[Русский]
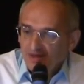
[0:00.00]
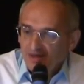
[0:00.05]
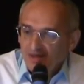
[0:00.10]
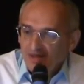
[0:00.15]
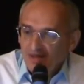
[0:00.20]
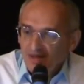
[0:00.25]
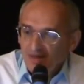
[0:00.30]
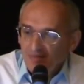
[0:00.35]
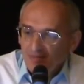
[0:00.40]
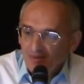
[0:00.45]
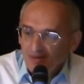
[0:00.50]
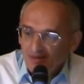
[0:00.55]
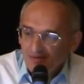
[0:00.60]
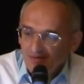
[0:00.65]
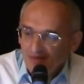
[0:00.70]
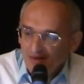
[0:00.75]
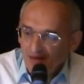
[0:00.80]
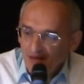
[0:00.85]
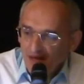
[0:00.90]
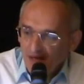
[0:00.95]
Ты не
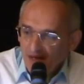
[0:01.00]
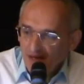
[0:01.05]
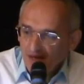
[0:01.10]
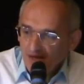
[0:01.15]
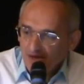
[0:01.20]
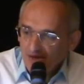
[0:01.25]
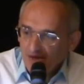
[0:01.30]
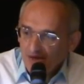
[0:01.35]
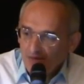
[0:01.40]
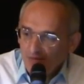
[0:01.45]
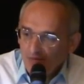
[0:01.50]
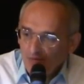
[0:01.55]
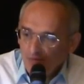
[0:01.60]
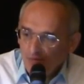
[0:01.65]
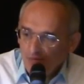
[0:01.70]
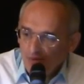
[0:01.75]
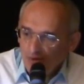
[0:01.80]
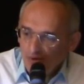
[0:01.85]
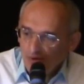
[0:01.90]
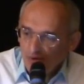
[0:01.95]
позволяешь ему
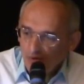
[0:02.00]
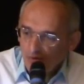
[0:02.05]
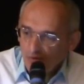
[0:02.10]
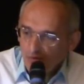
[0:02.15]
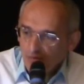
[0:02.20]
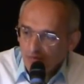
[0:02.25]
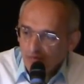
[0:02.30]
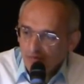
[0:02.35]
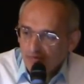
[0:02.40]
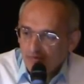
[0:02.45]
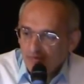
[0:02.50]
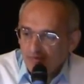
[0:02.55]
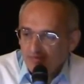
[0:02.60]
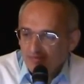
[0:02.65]
быть глупым.